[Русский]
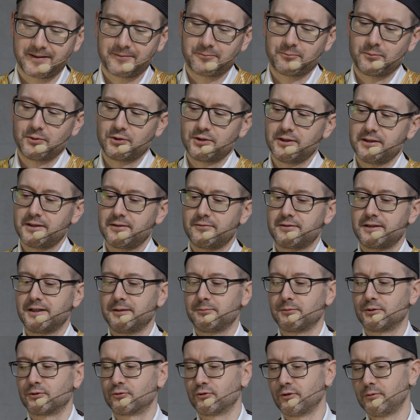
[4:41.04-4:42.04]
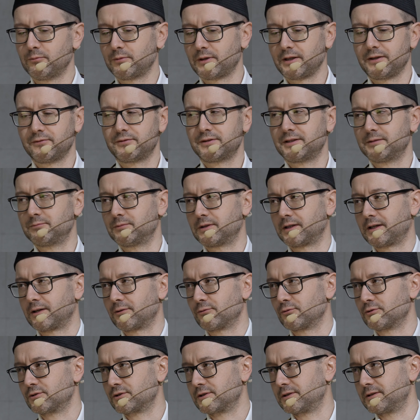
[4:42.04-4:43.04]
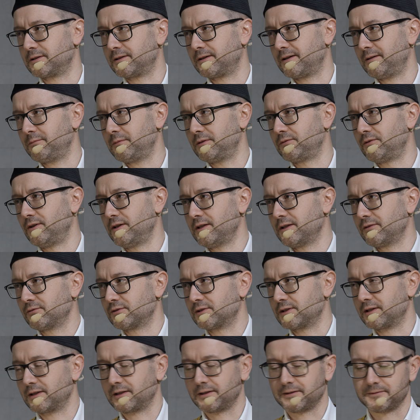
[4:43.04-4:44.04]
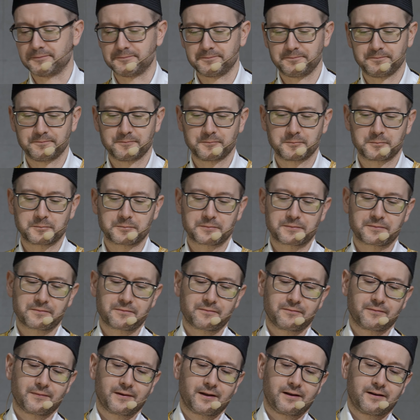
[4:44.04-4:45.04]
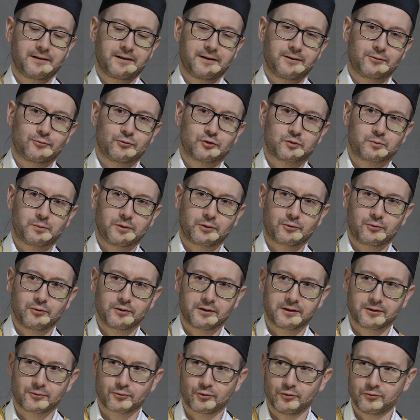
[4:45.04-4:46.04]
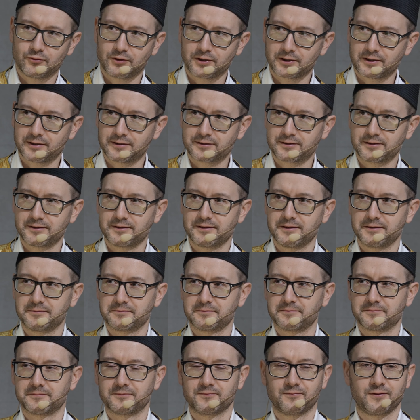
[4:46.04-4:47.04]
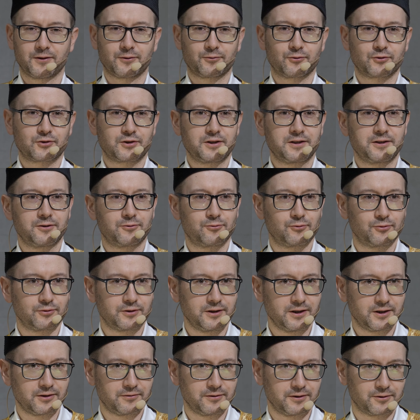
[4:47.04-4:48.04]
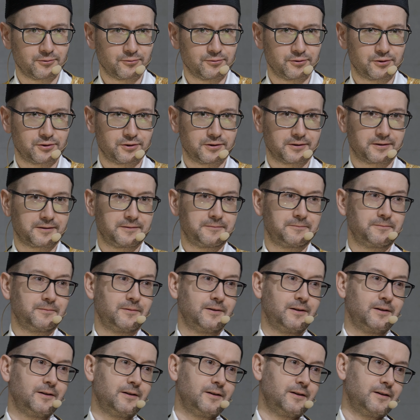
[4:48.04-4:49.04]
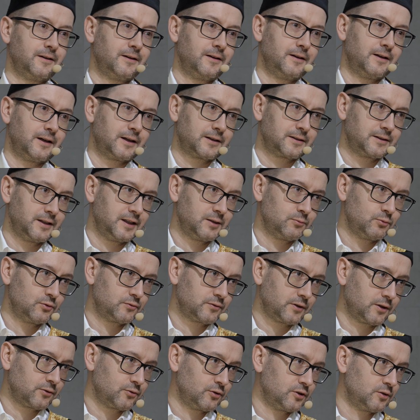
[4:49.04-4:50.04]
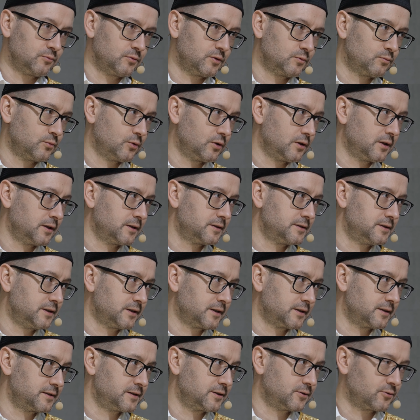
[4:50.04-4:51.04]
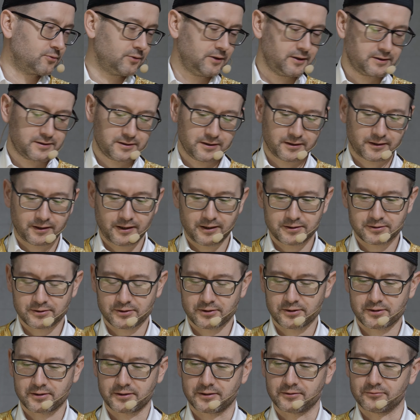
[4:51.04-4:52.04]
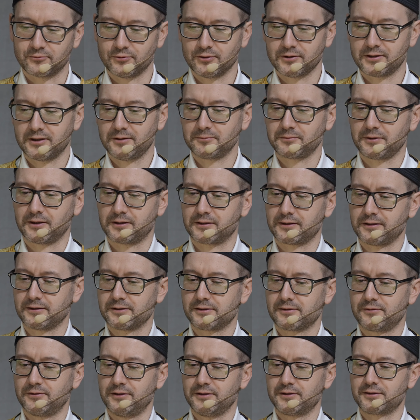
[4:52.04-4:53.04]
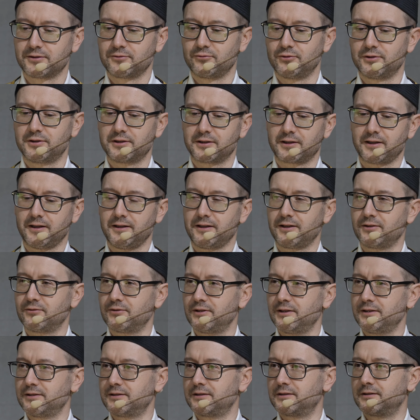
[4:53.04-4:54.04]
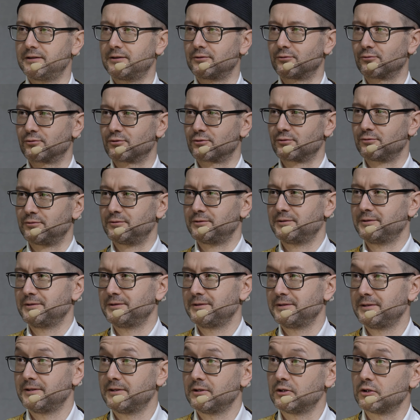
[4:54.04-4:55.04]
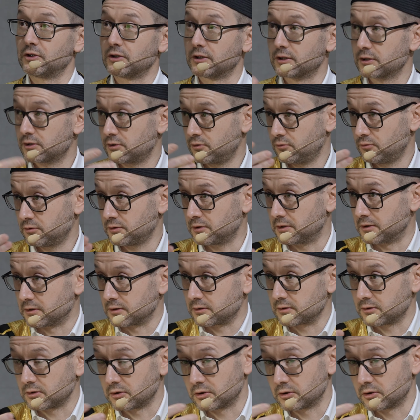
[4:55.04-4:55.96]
В мечети все мы добрые, все мы хорошие, омовение а взяли, Э, то есть спокойно на коврике сидим в окружении других верующих. А где-нибудь в какой-нибудь более дикой ситуации окажешься, вот там как раз весь твой дикарь вылезет наружу. Если он есть.